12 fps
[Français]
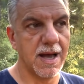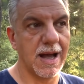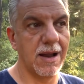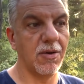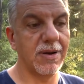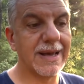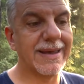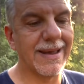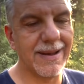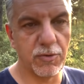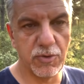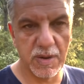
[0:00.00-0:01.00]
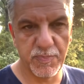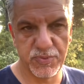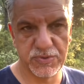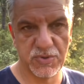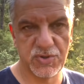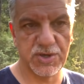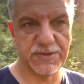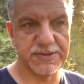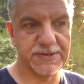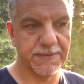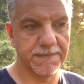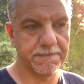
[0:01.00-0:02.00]
Alors laquelle a eu la plus de
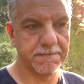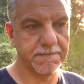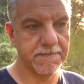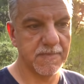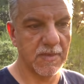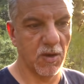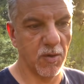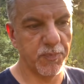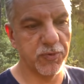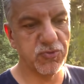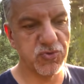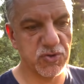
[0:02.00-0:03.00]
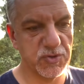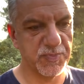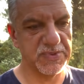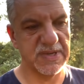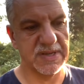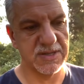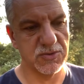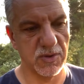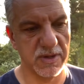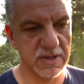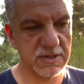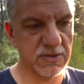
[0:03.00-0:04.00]
chance On peut toujours se poser la question.
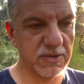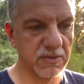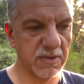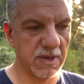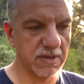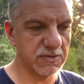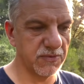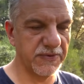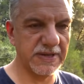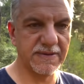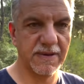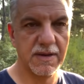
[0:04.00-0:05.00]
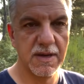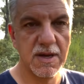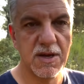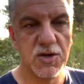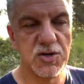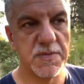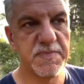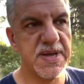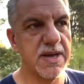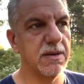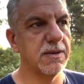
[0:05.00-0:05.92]
Et en ce, fait, j'aime bien